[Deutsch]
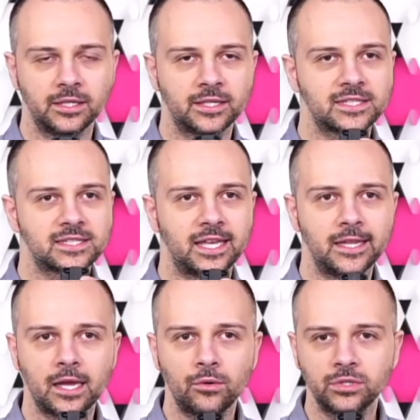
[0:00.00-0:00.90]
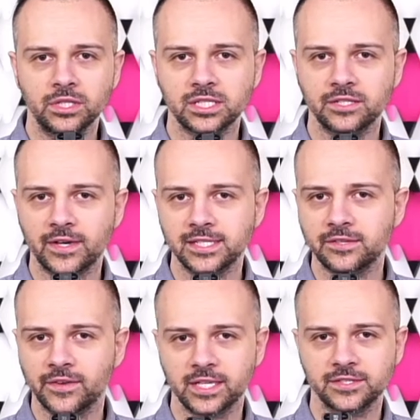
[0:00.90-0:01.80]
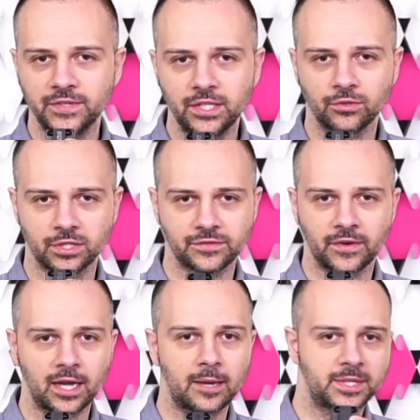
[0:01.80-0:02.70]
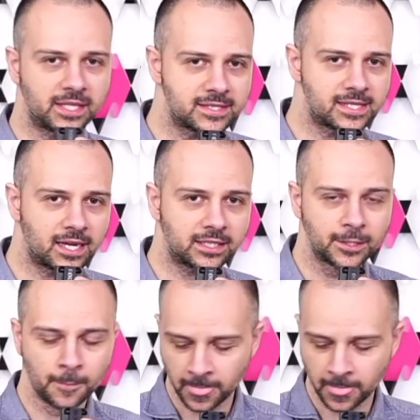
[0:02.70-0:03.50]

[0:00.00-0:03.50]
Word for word: Das ist genau das, ich weiß nicht, welches Video das war, habe ich gesagt.